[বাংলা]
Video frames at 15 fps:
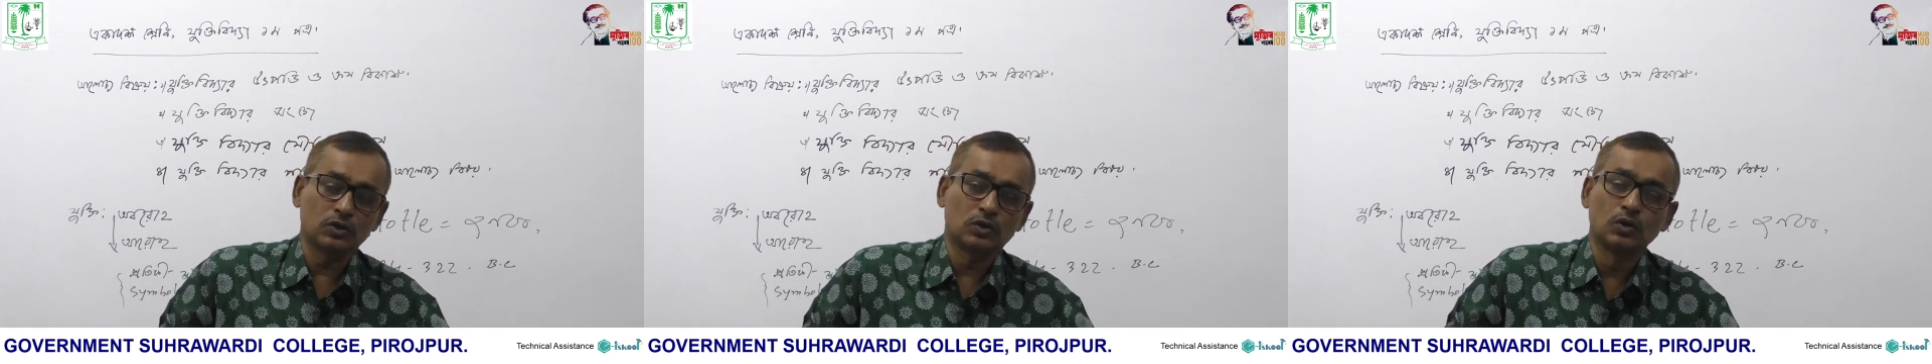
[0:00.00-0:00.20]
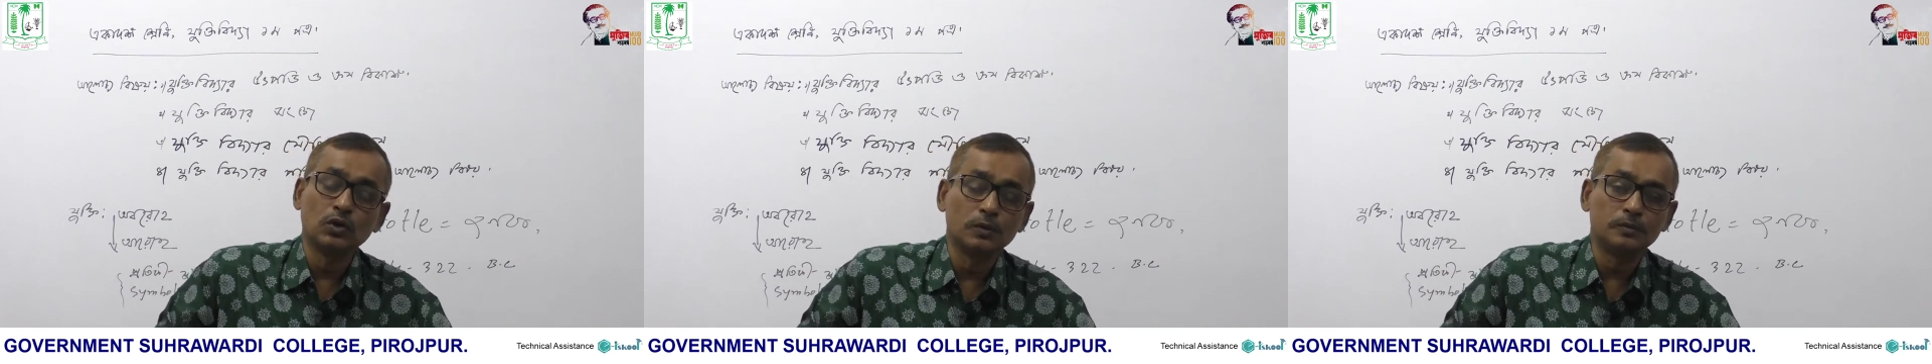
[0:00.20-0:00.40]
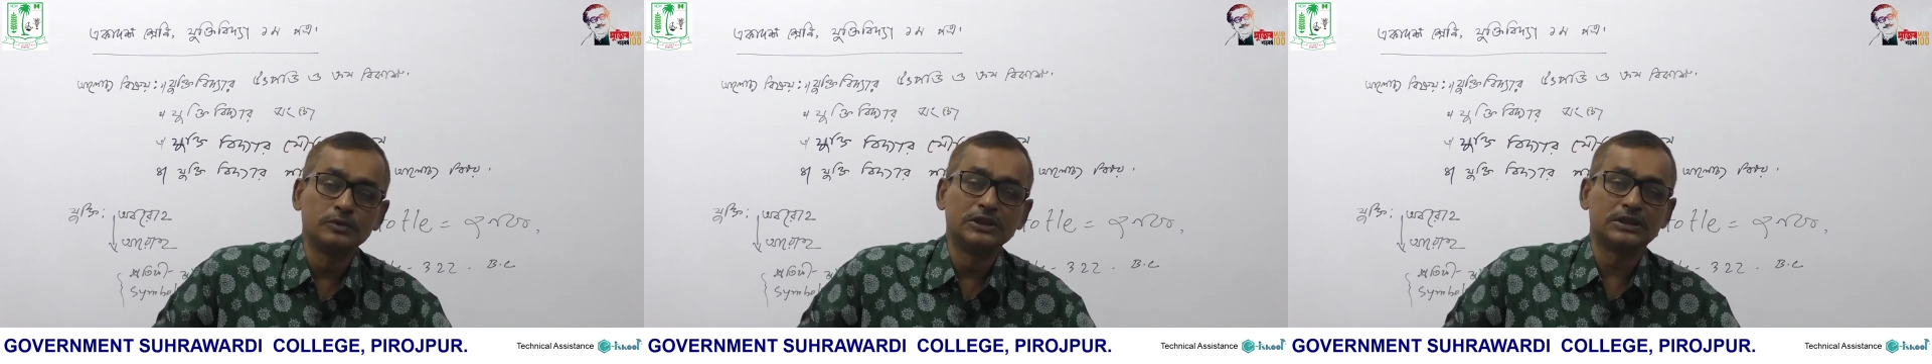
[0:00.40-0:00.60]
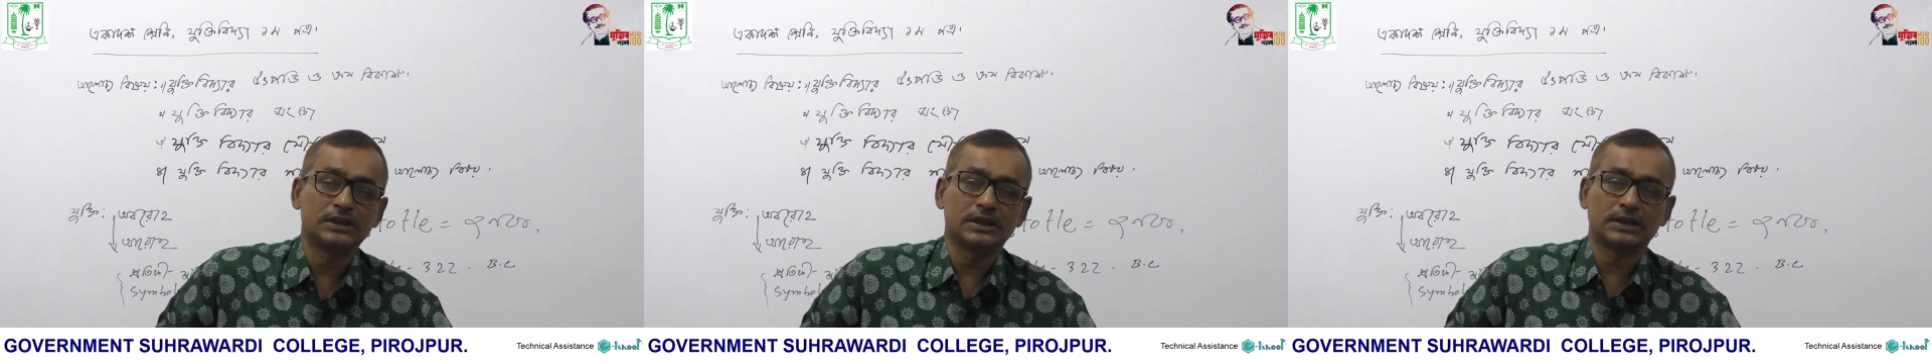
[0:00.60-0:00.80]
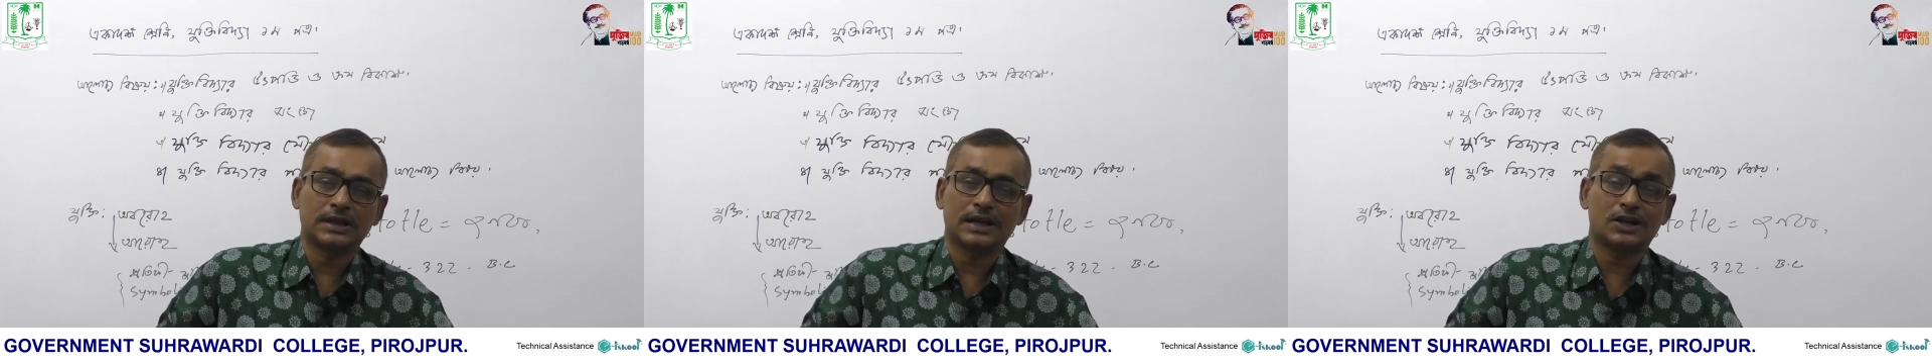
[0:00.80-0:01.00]
রূপ দিতে
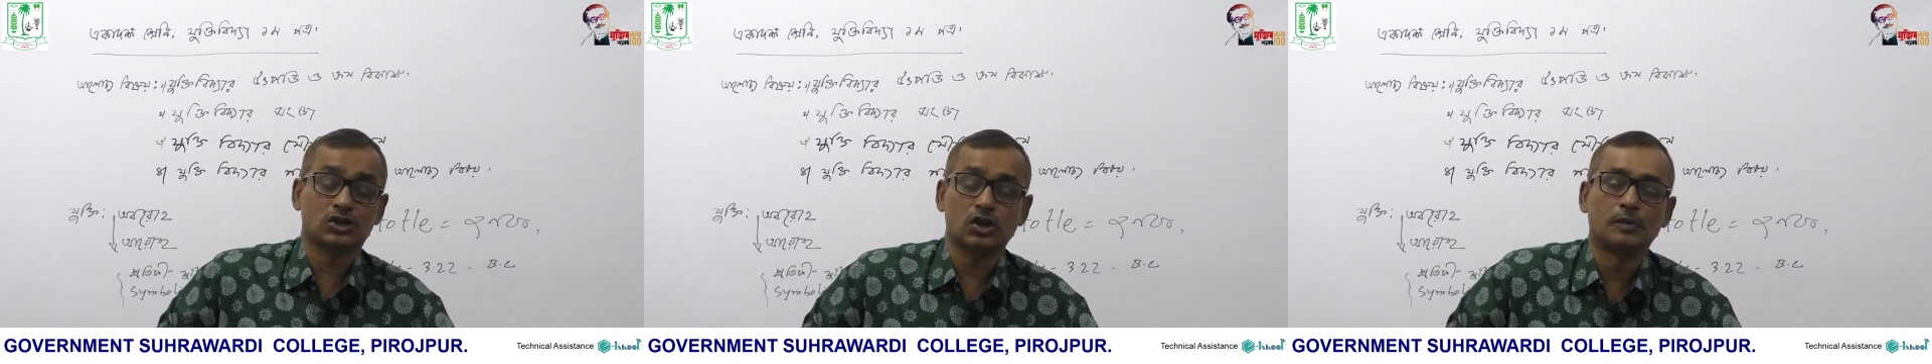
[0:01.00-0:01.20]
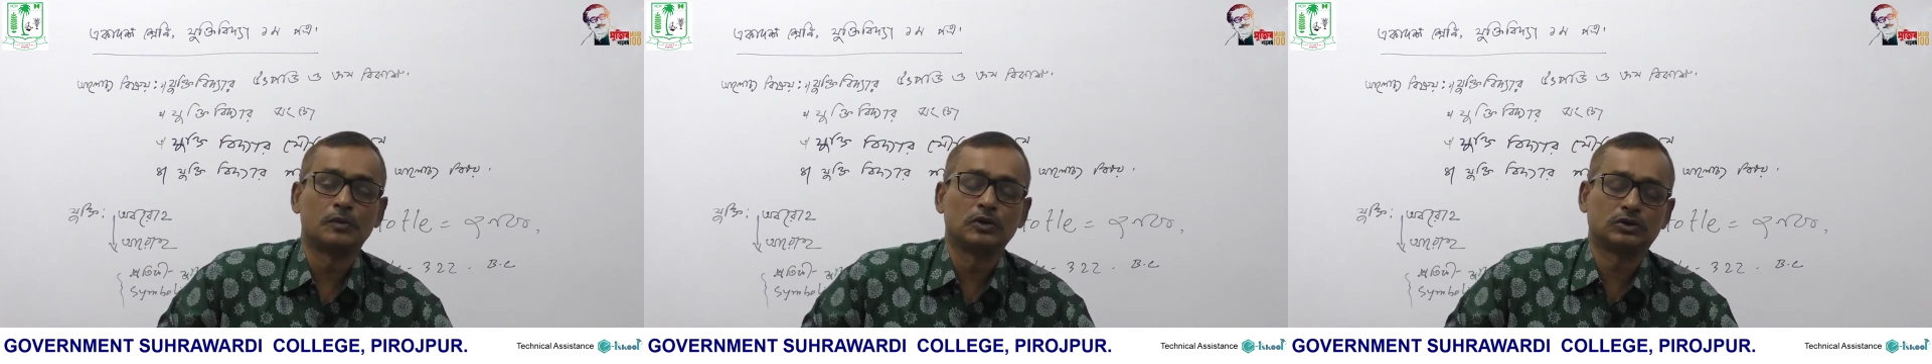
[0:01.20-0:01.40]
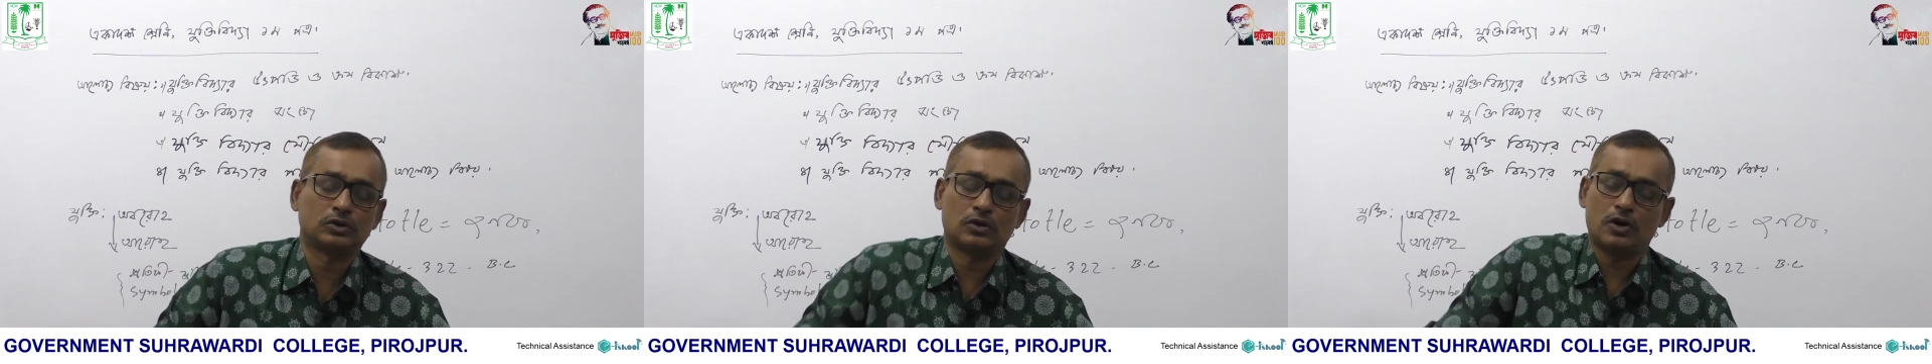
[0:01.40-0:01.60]
তারা সমর্থ